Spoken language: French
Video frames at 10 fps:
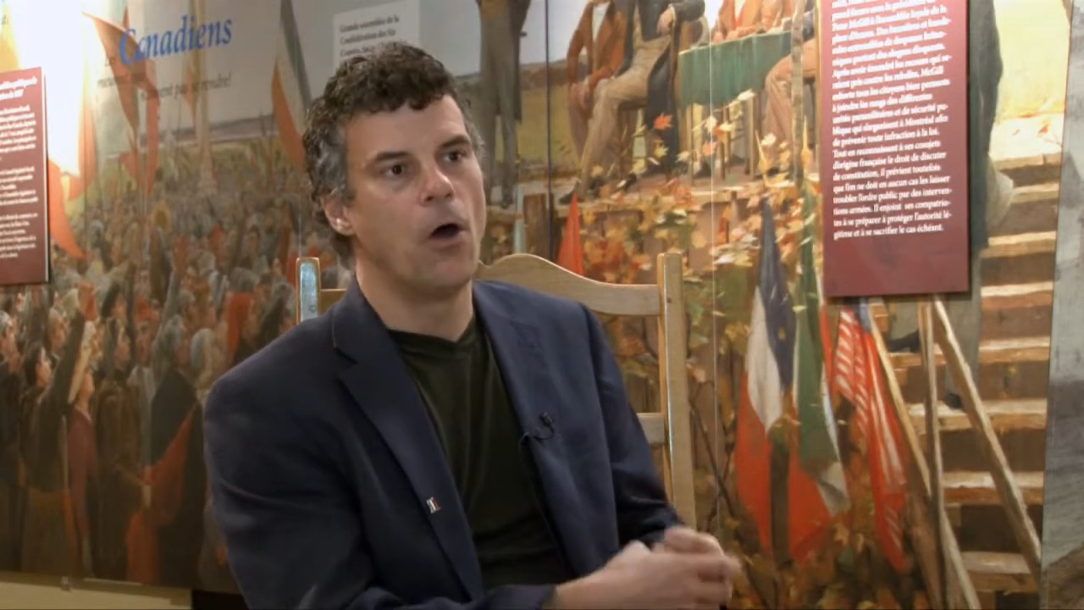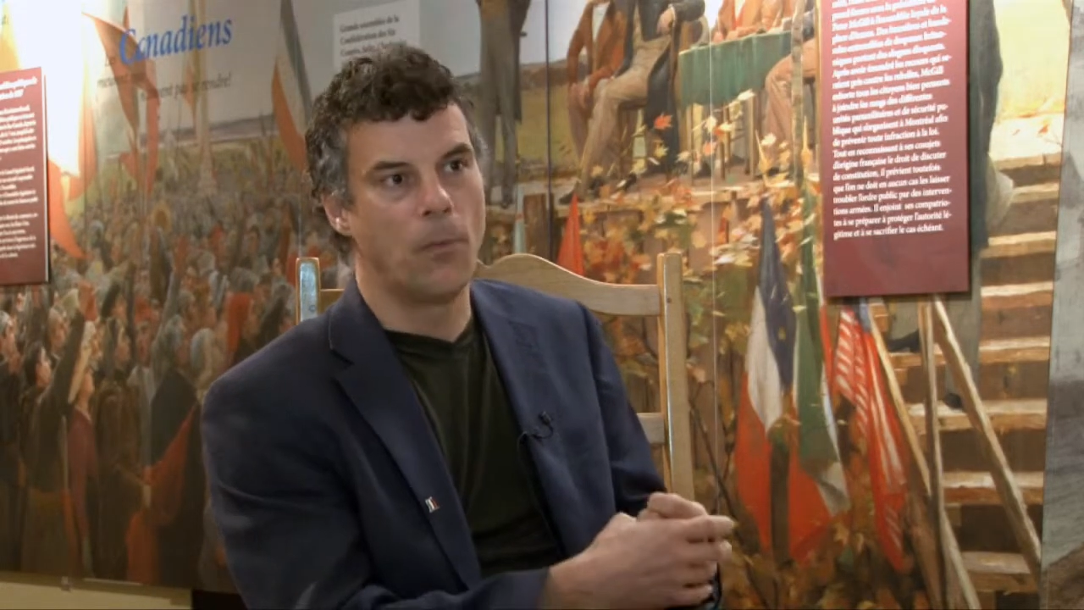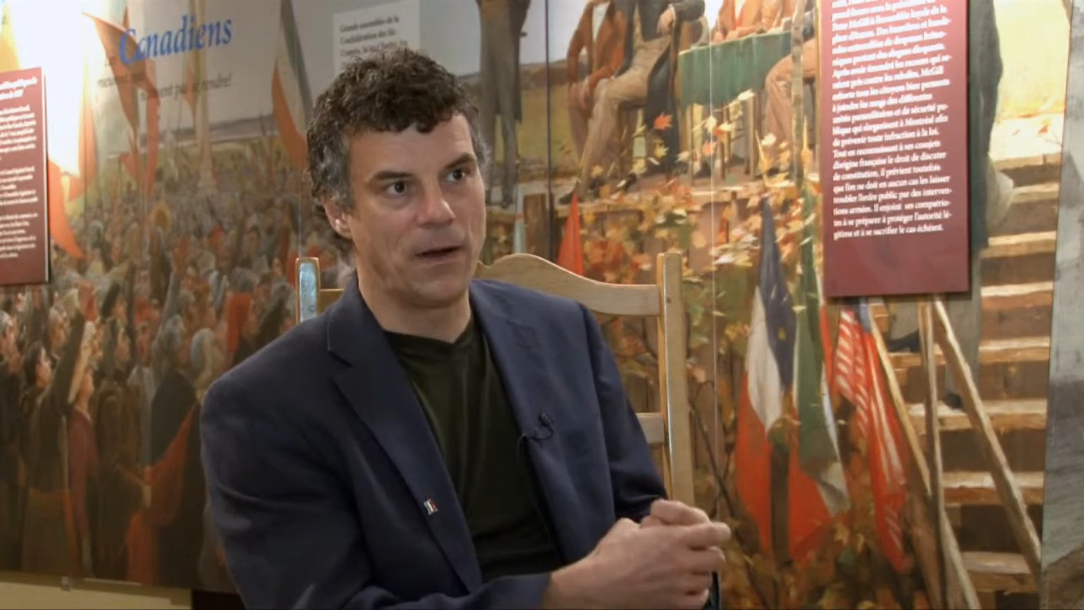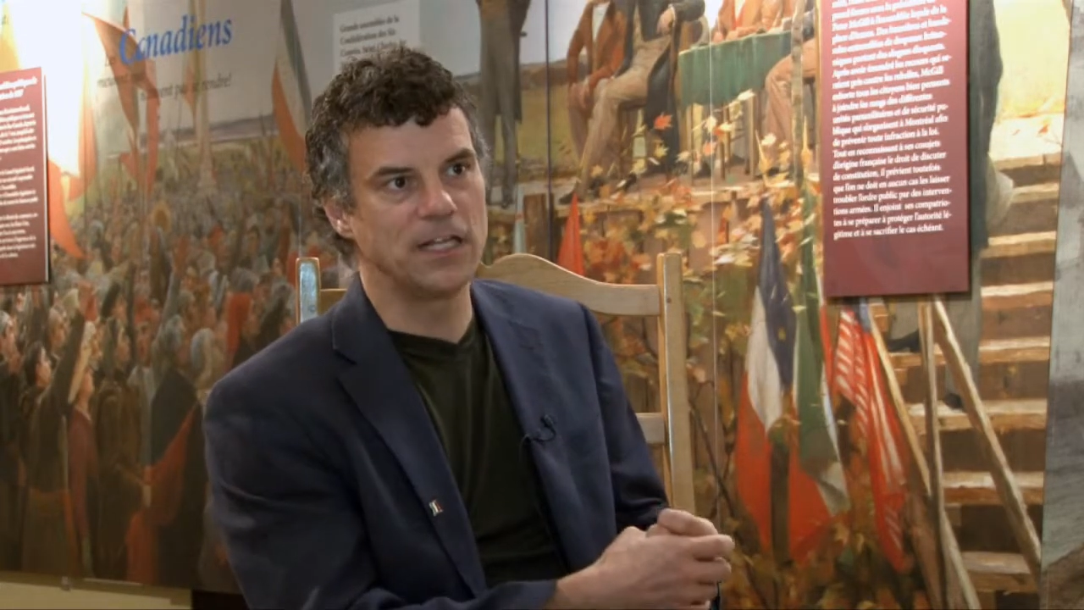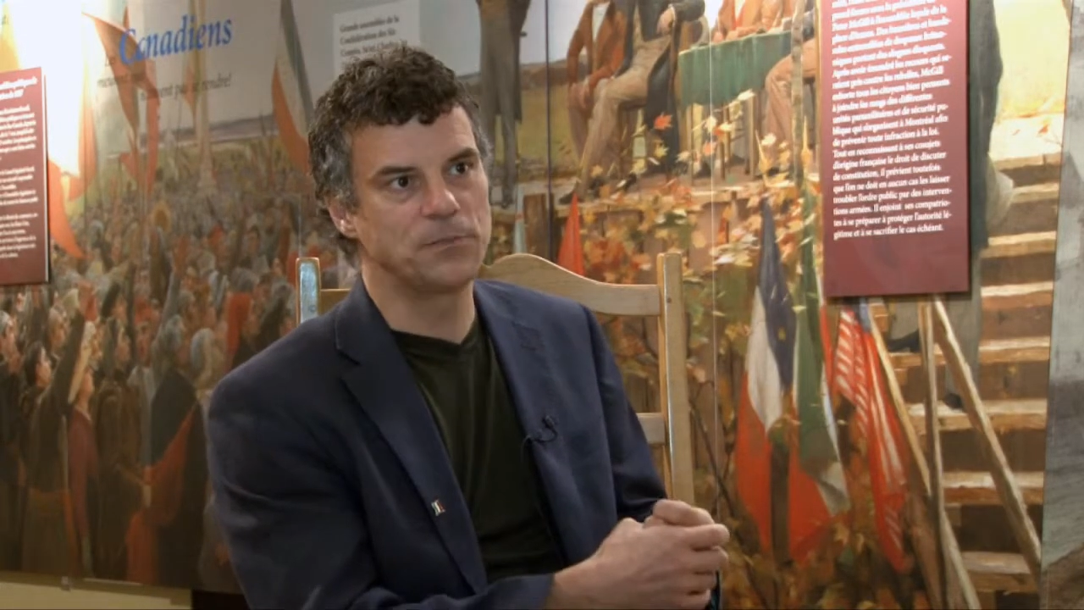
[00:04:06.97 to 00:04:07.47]

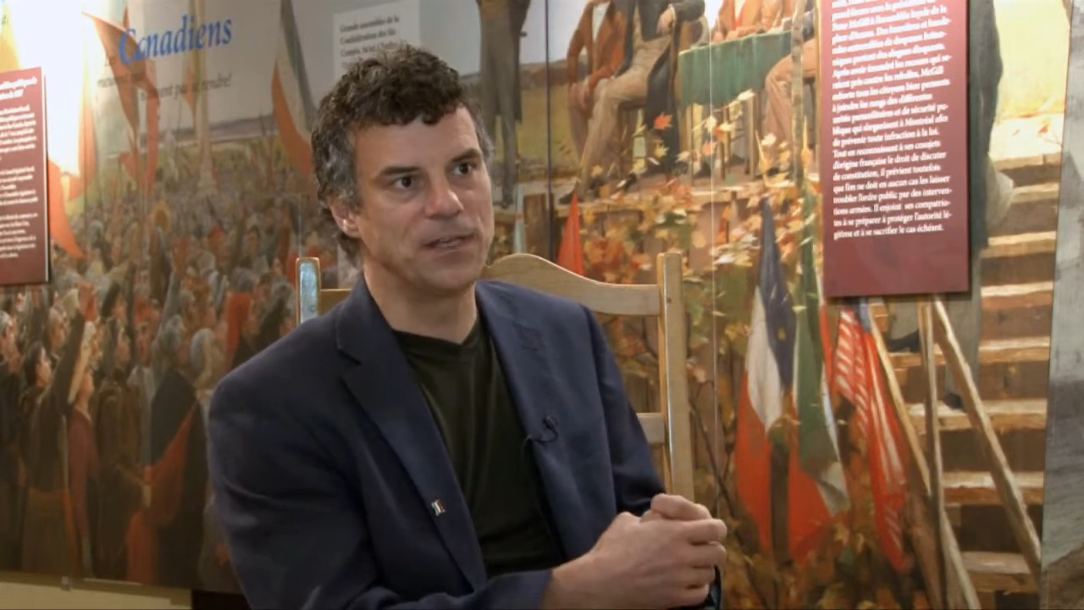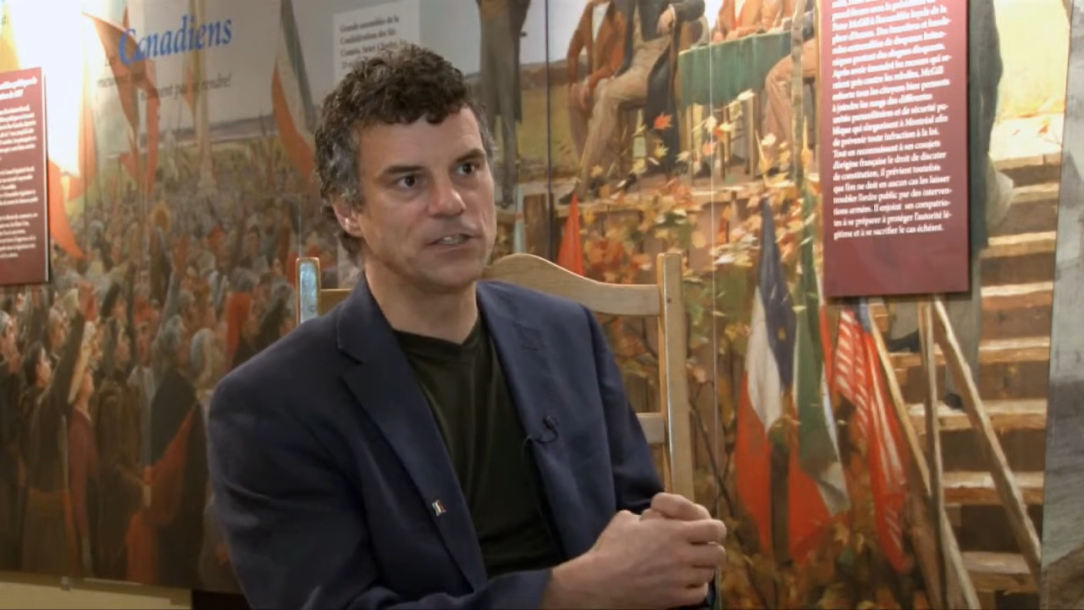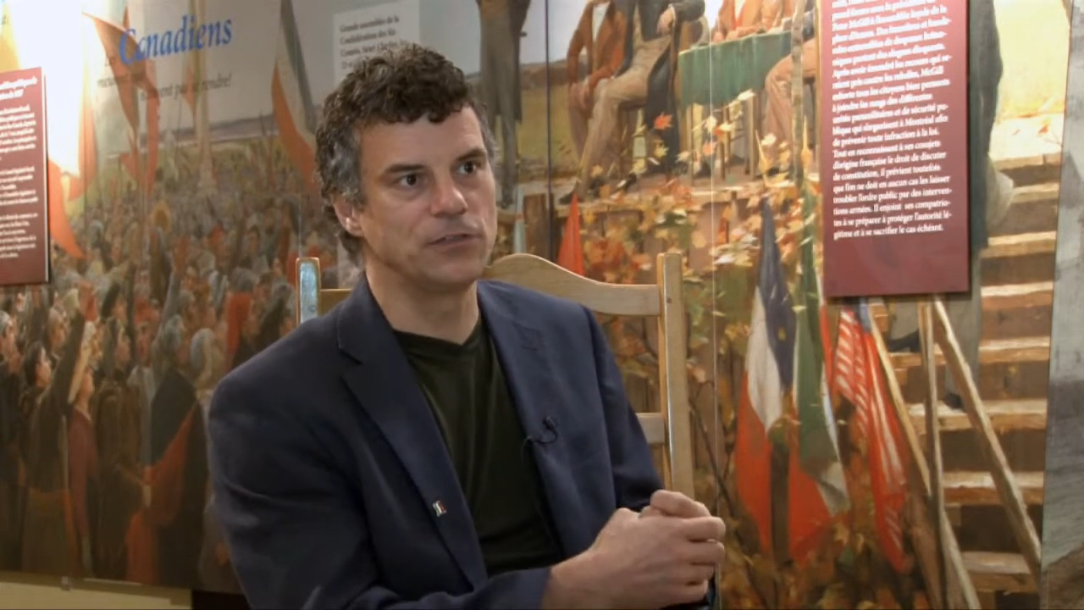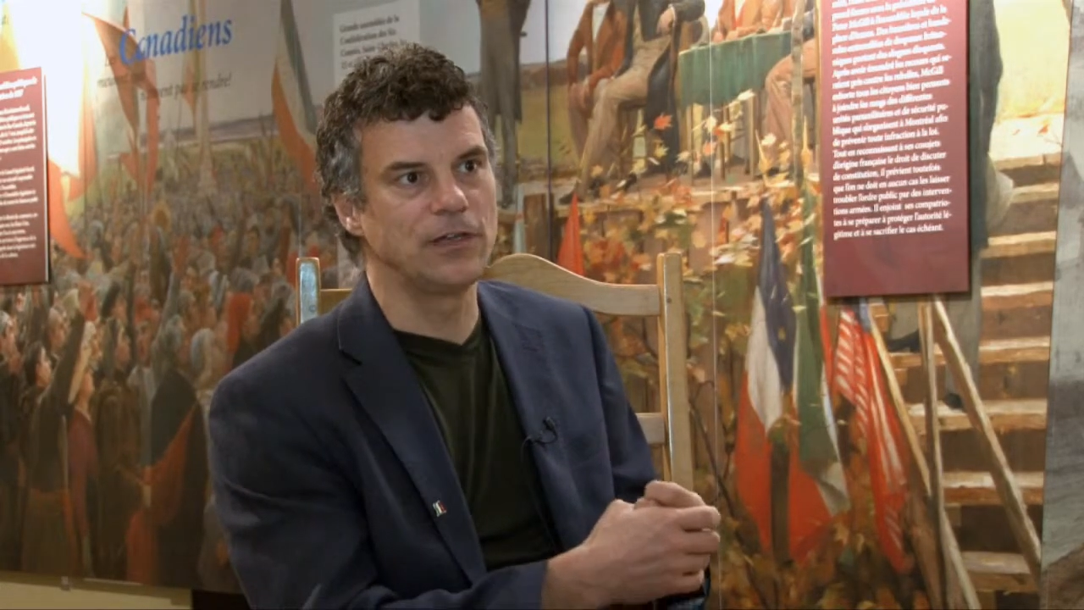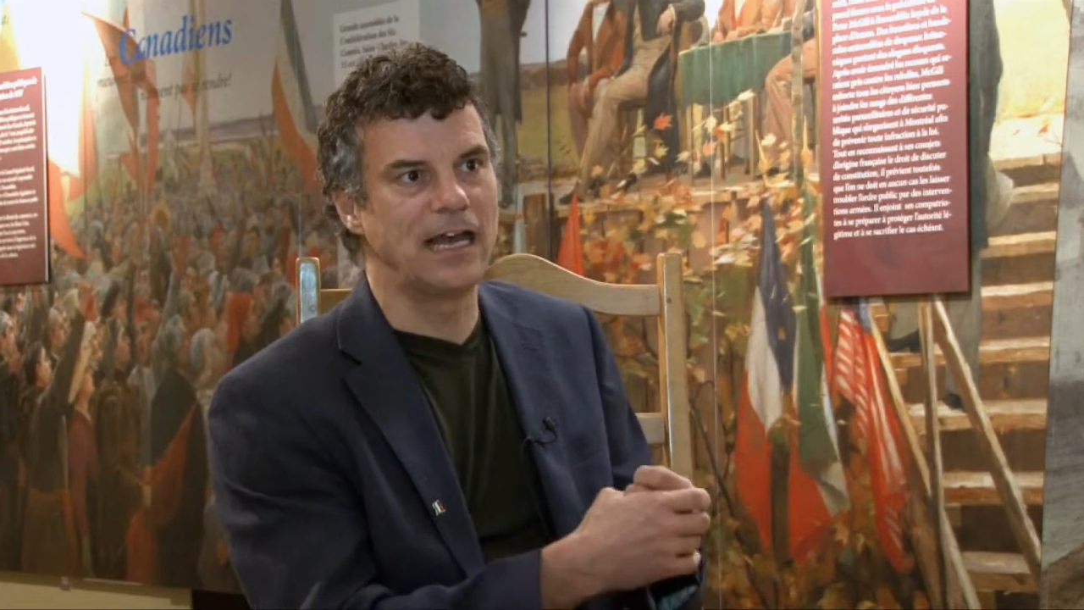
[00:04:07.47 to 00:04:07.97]
On pense
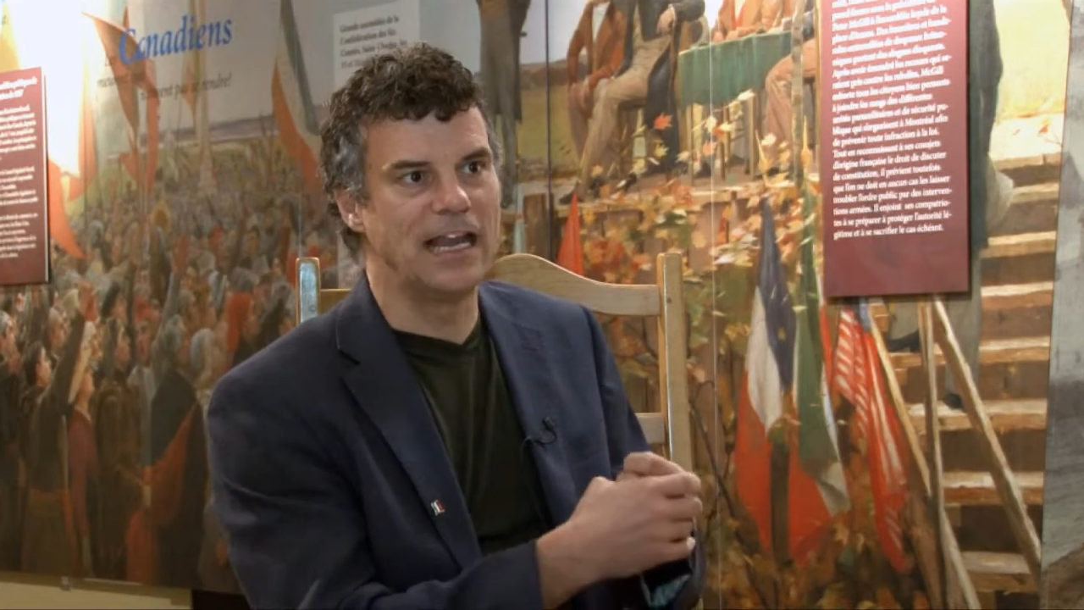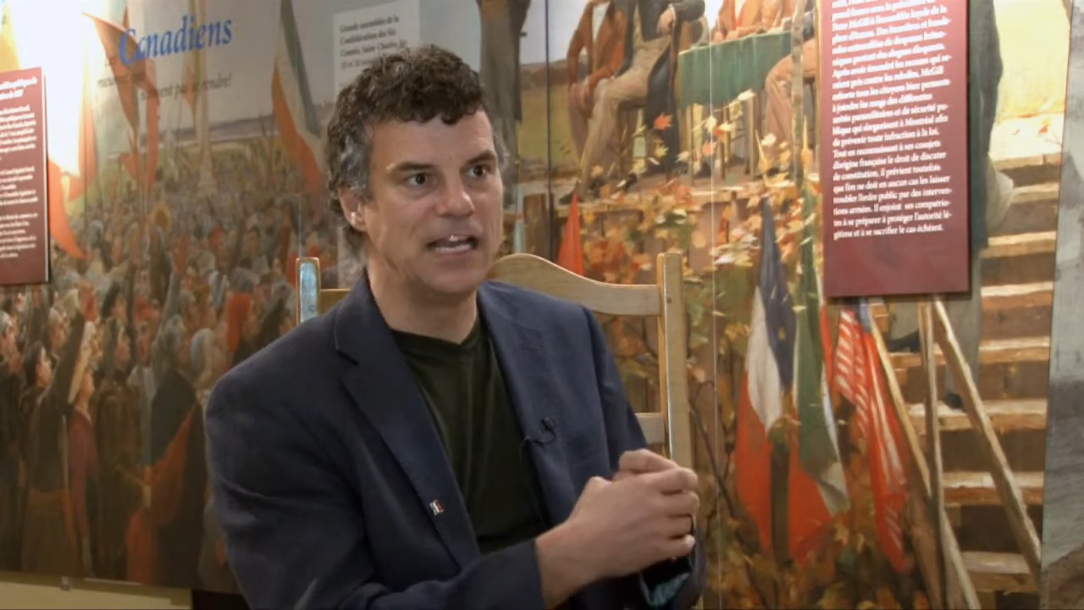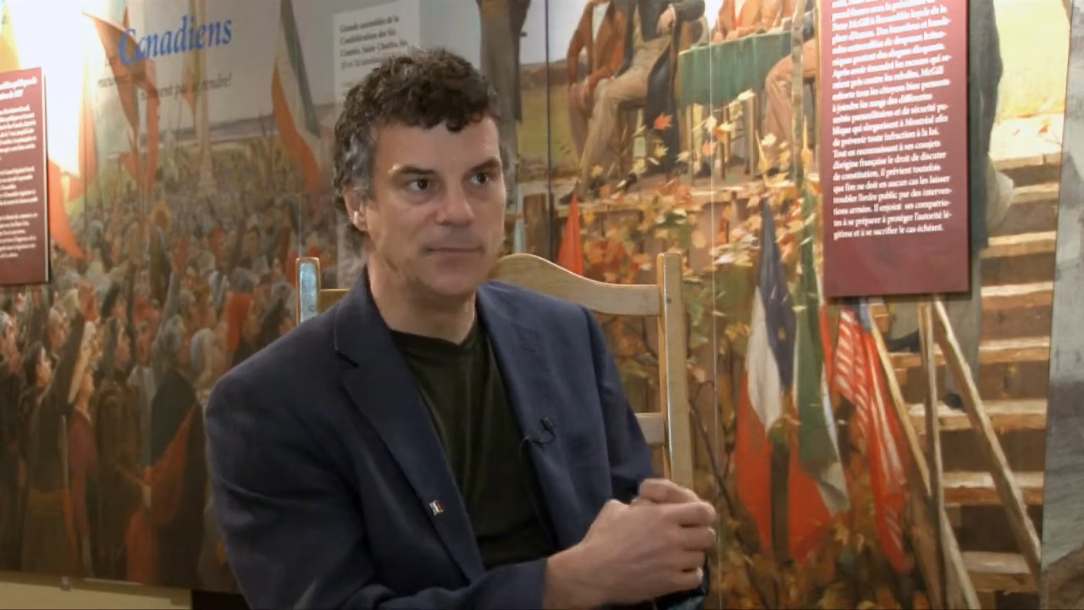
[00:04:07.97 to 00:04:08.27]
bien sûr à la